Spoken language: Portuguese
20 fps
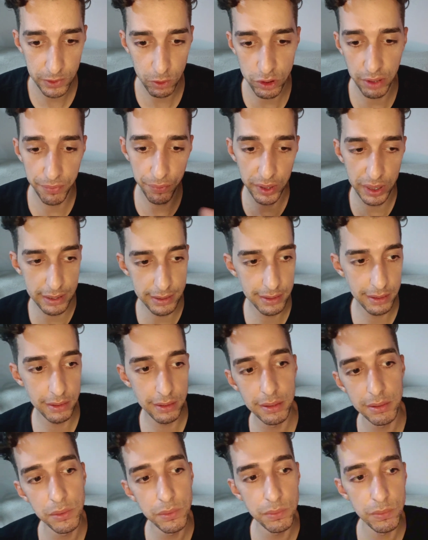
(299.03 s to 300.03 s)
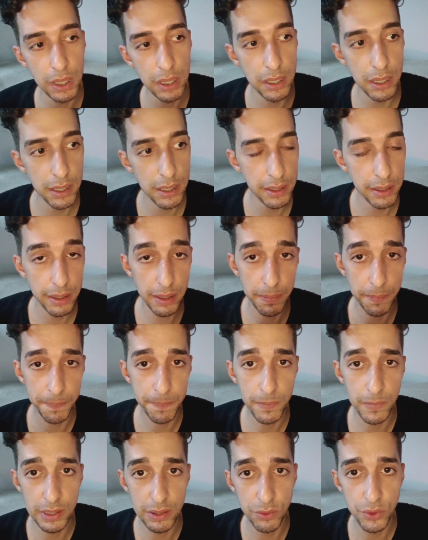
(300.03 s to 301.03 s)
Já fui cristão, é,
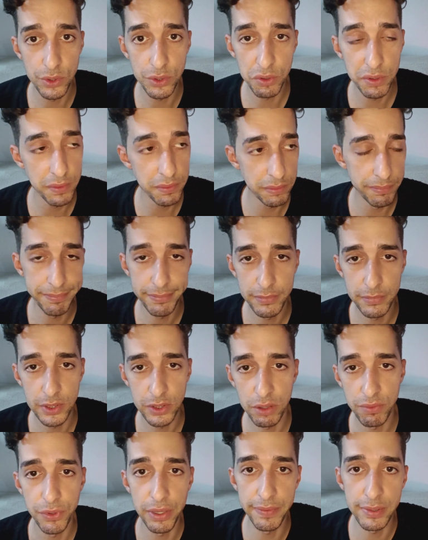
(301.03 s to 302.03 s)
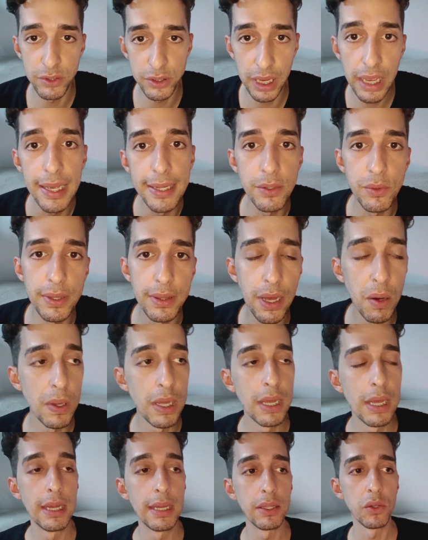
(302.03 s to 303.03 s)
no sentido, já fui evangélico e tal,
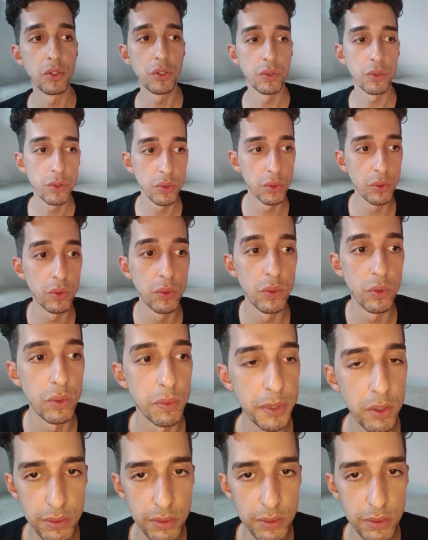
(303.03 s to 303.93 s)
e hoje eu sou, me